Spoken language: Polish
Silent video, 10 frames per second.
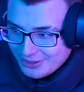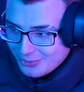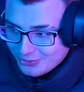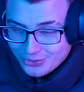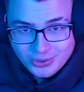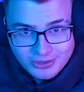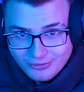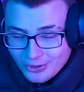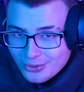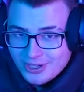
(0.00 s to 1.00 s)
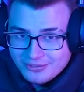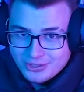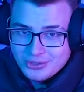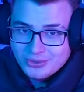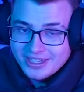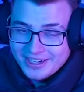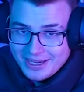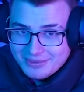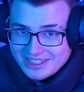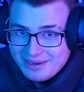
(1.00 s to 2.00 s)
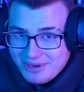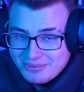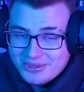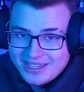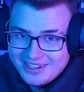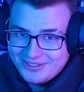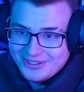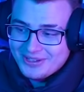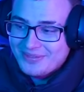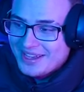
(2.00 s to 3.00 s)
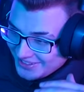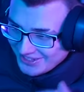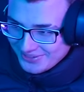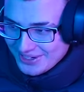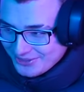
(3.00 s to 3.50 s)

filmów, które w ogóle w życiu nagrałem samemu telefonem. Dobra,